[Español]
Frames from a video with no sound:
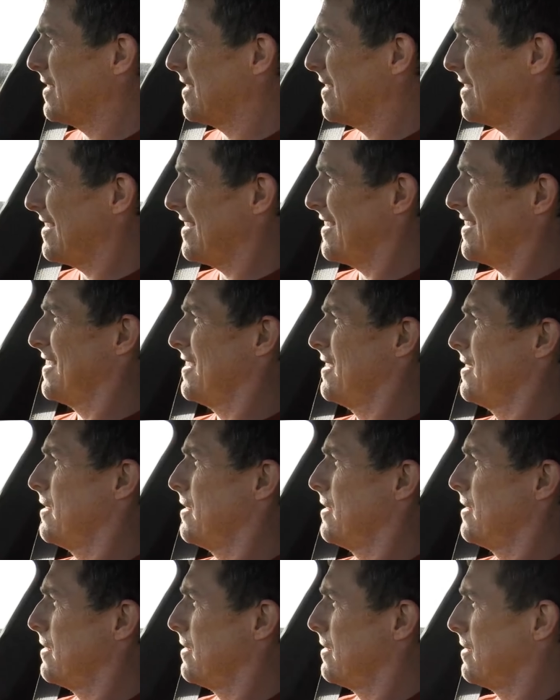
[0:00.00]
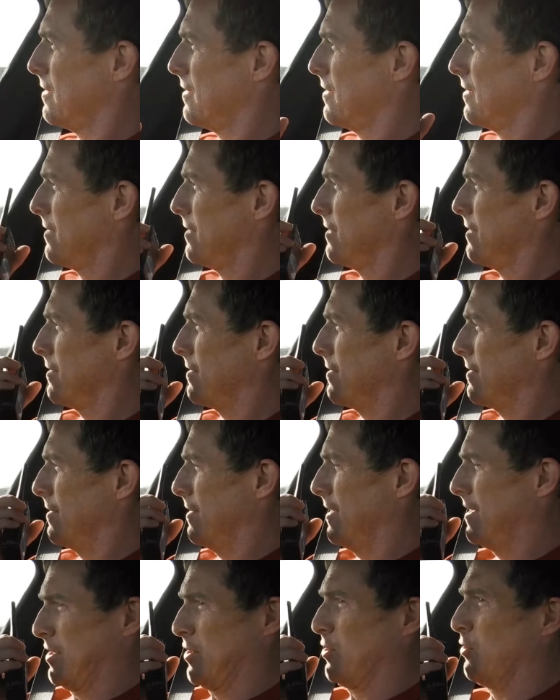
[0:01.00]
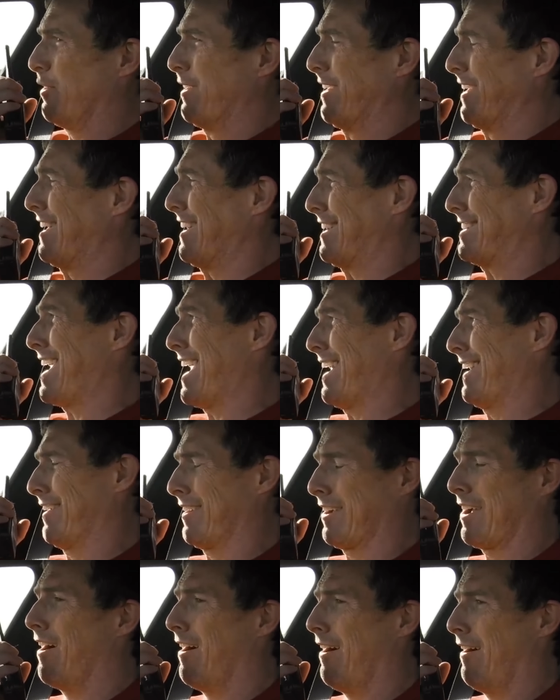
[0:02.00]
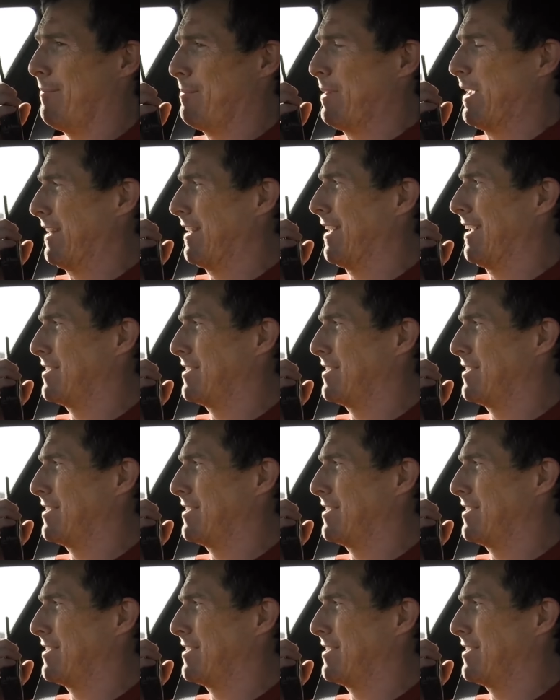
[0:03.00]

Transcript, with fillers: Ese es el problema. Tú estás en un coche italiano, no le falta